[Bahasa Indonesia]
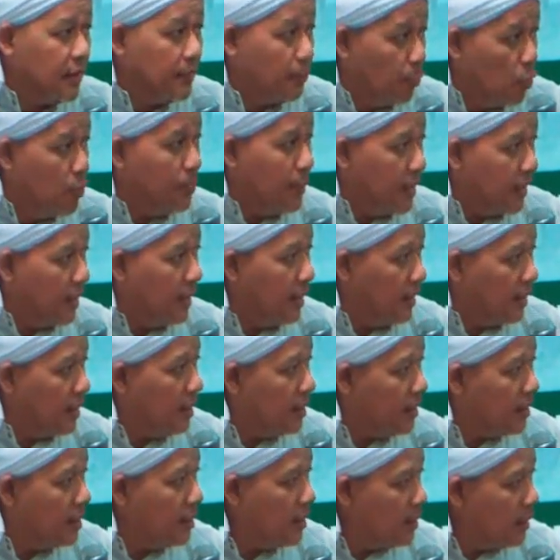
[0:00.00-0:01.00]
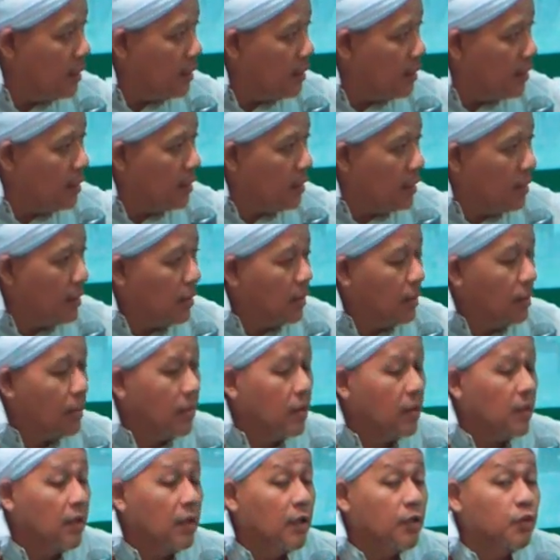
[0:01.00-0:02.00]
di bumi ini
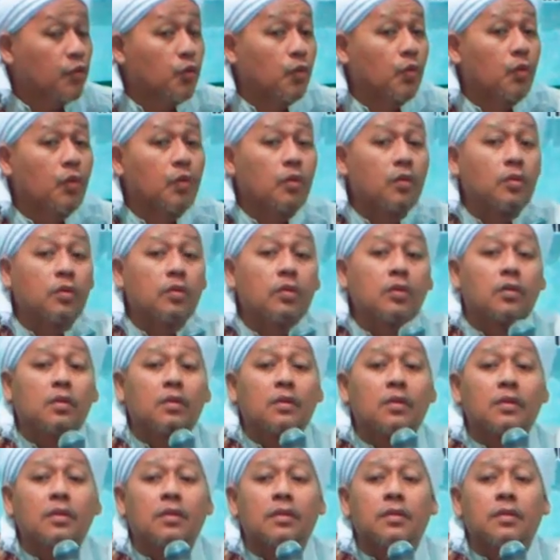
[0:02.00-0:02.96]
itu